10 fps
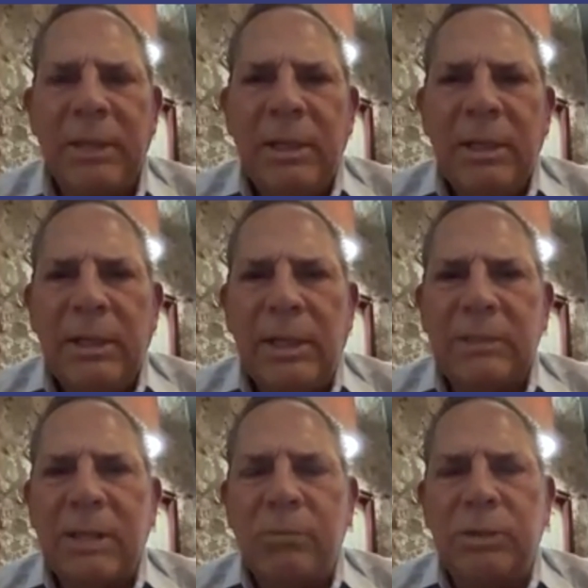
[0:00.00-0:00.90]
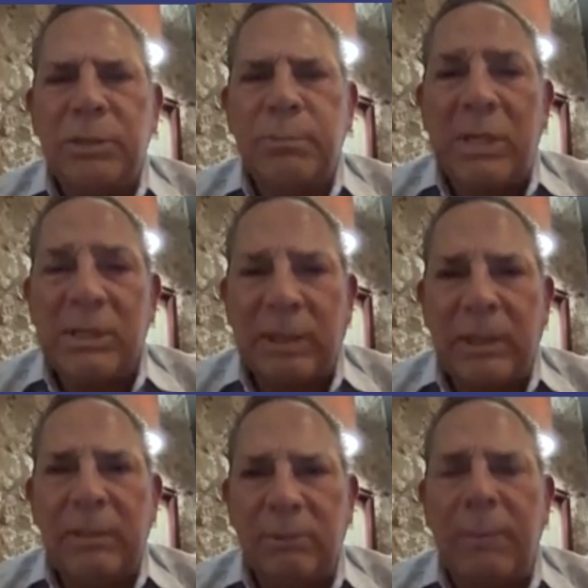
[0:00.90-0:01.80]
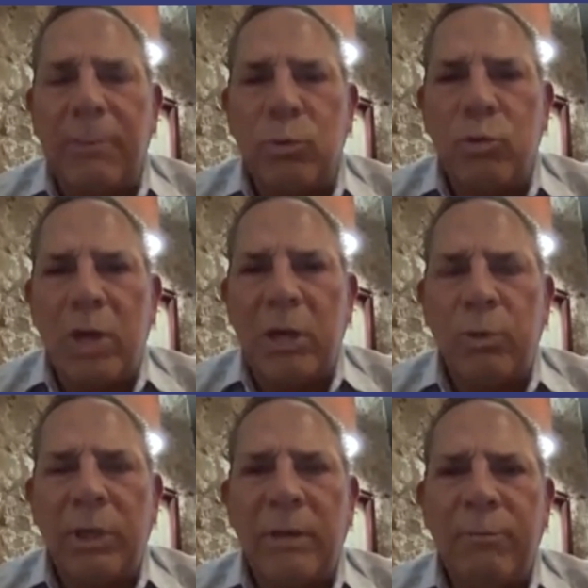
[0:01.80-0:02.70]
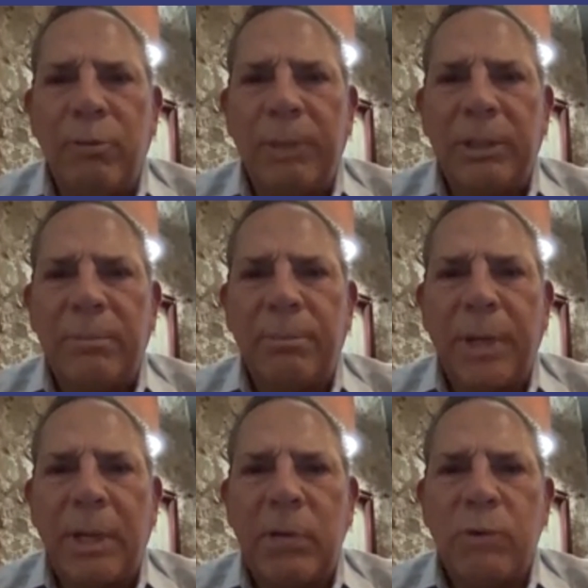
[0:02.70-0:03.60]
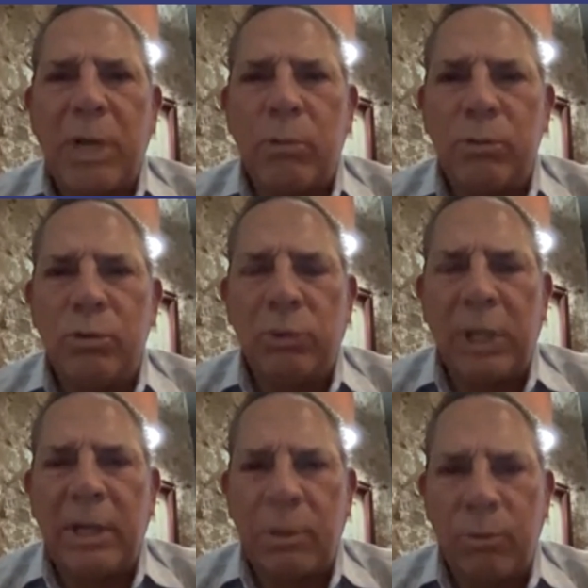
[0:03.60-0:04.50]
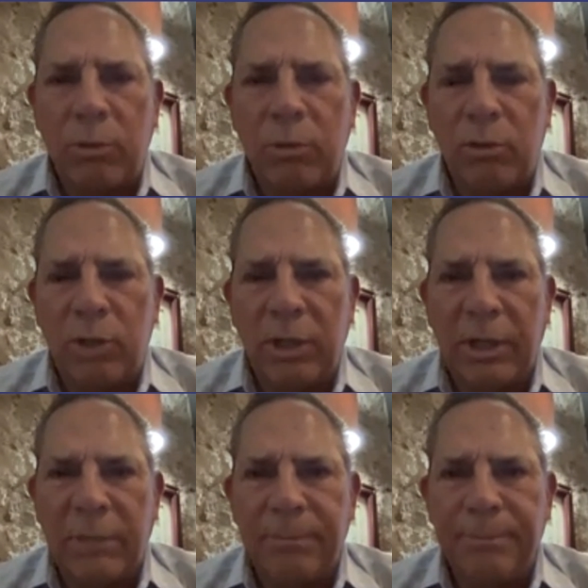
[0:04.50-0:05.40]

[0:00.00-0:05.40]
y las causas por las que debe uno acudir en forma temprana a una consulta neurológica.